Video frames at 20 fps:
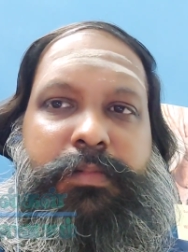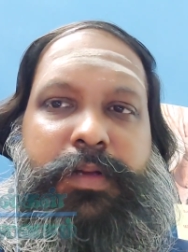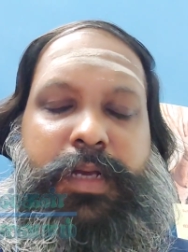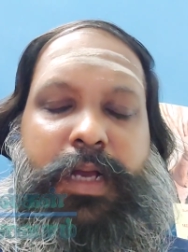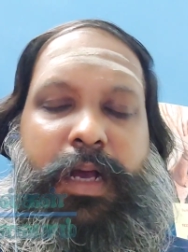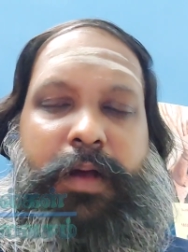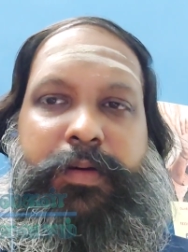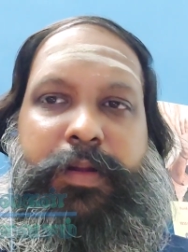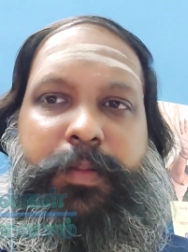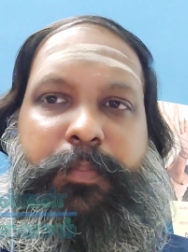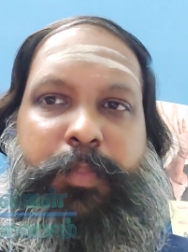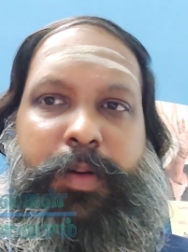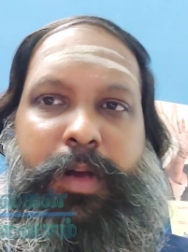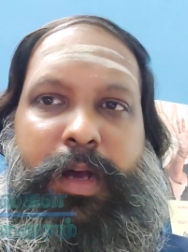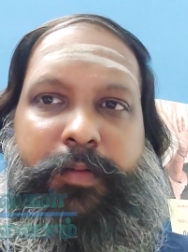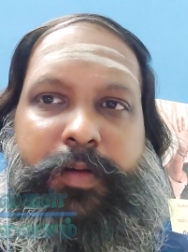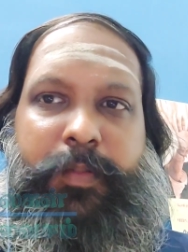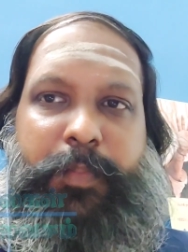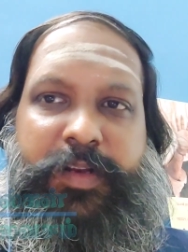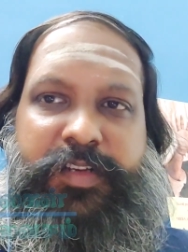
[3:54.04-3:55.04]
அவர்
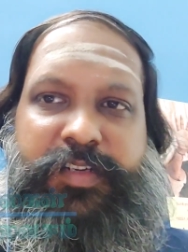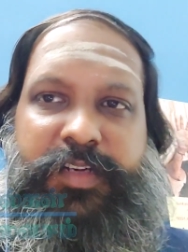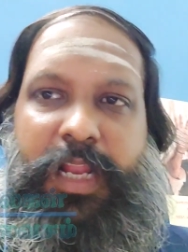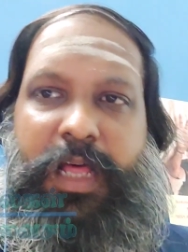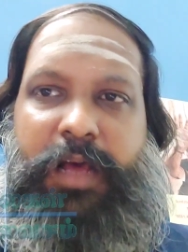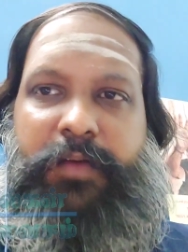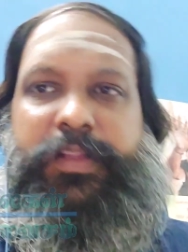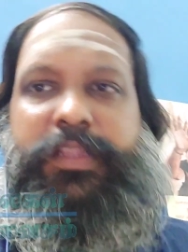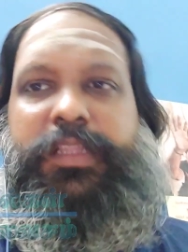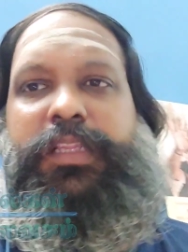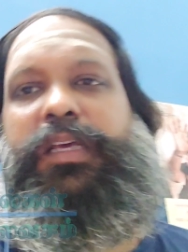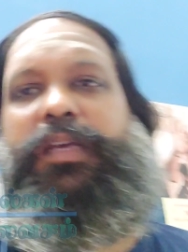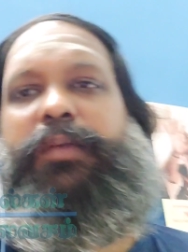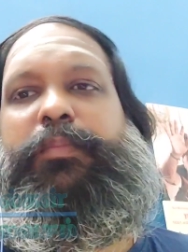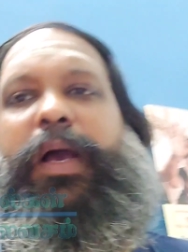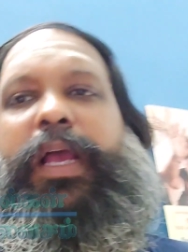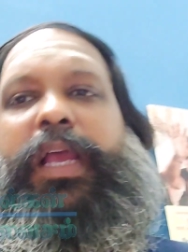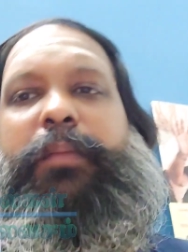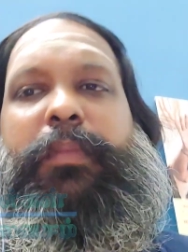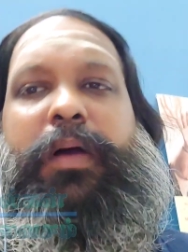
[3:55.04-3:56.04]
அவர் பர்சனலாக வந்து
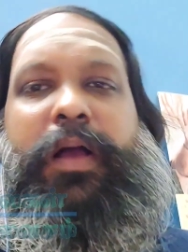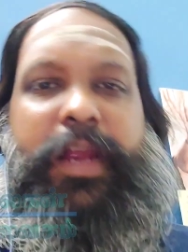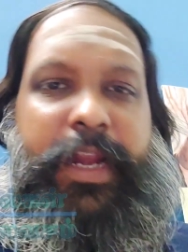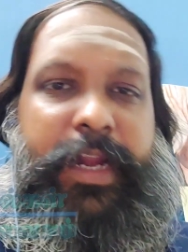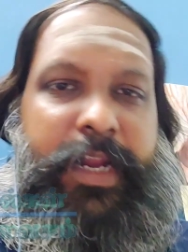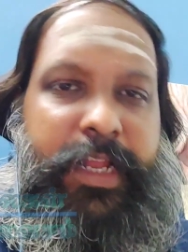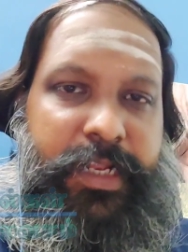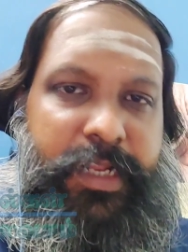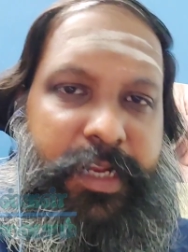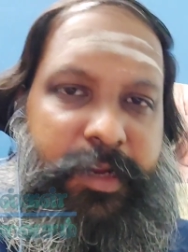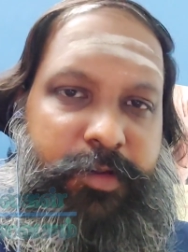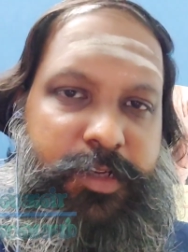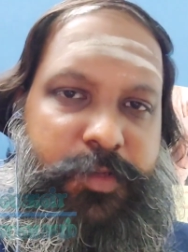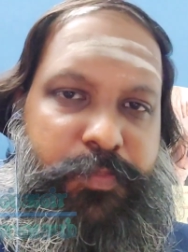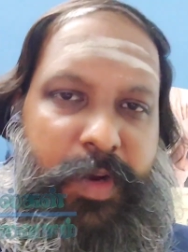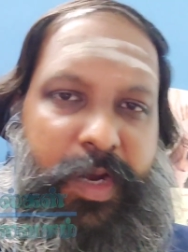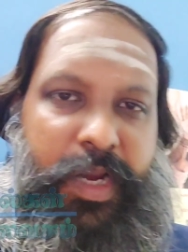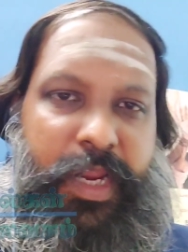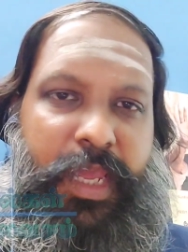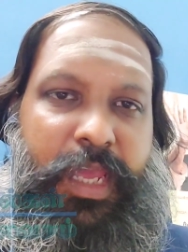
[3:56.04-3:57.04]
மாயம்மாக்கிட்டே ரிக்வெஸ்ட்
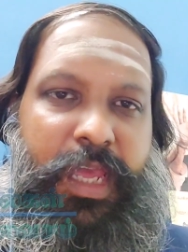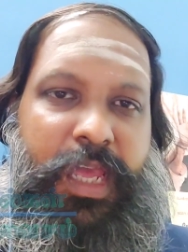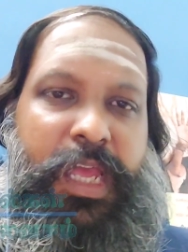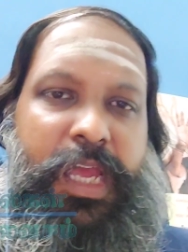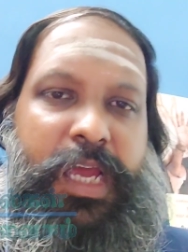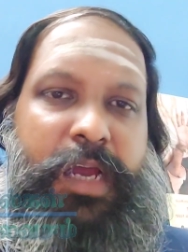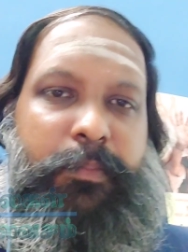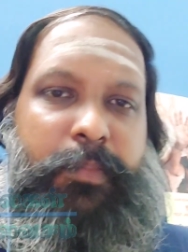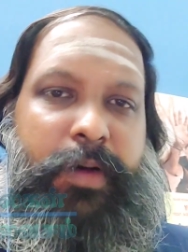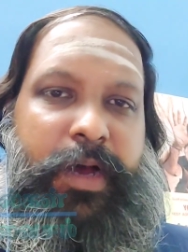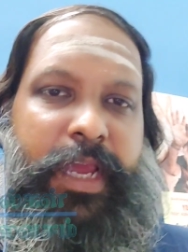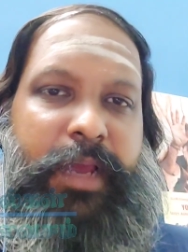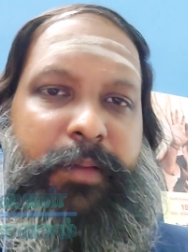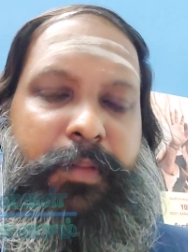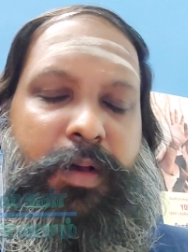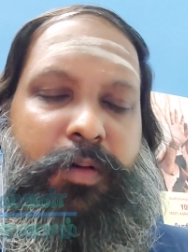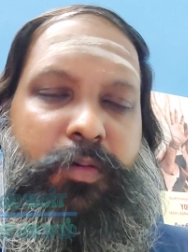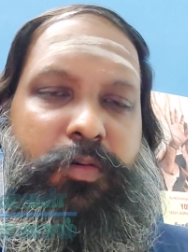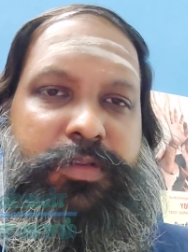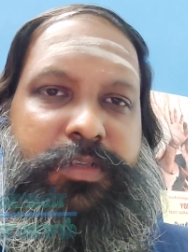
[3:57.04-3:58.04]
பண்ணி
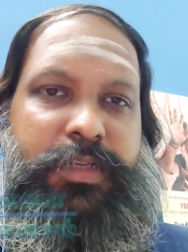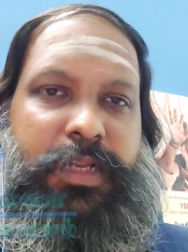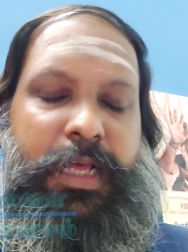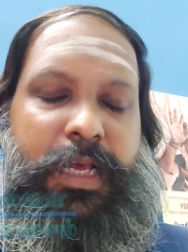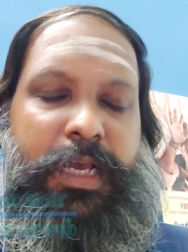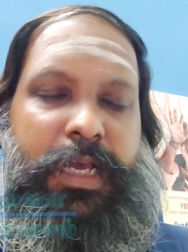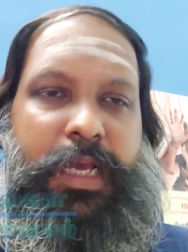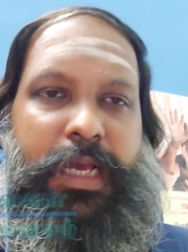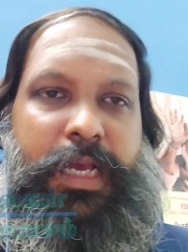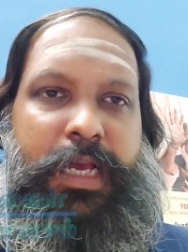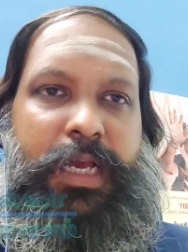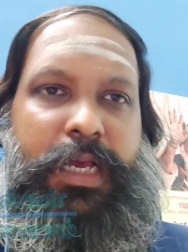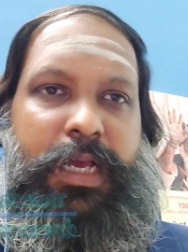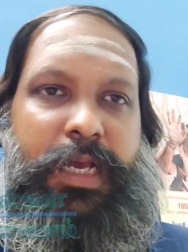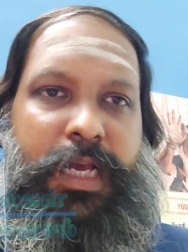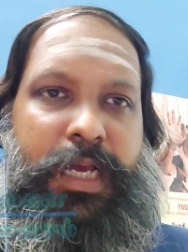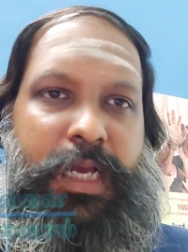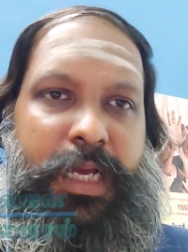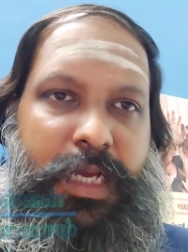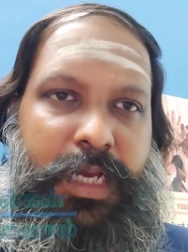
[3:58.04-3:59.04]
மாயம்மா ஒரு சில
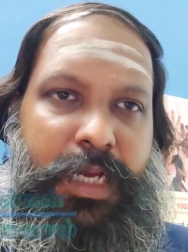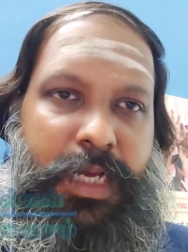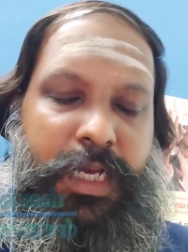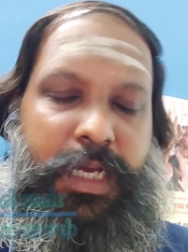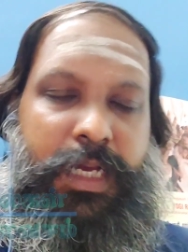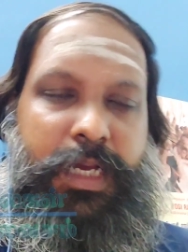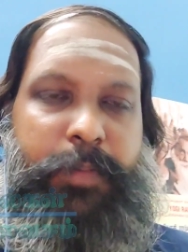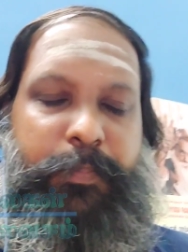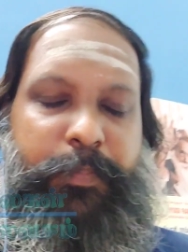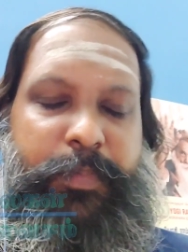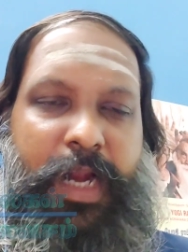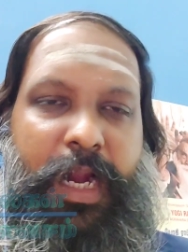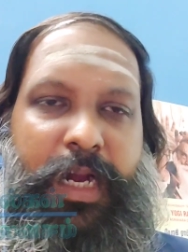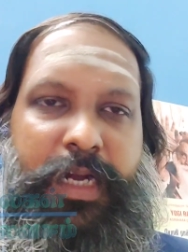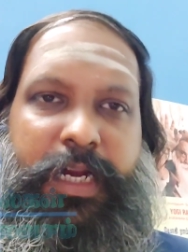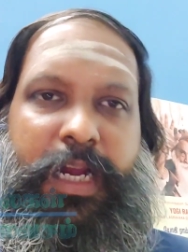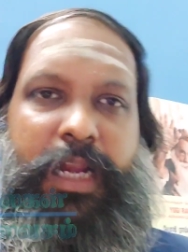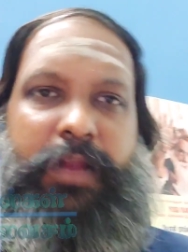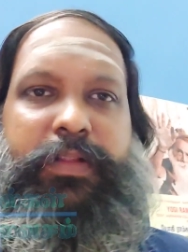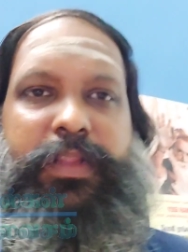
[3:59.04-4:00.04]

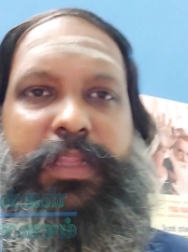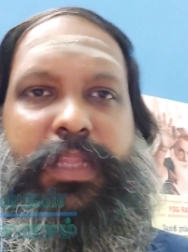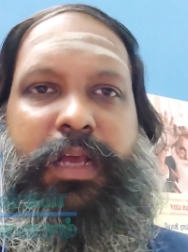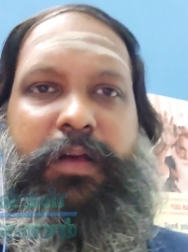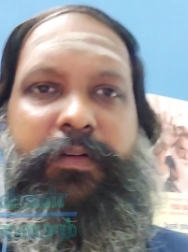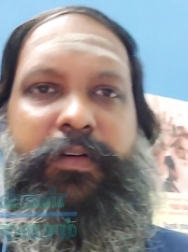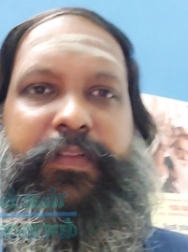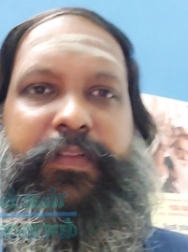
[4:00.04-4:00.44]
நாட்கள் வந்து அவர்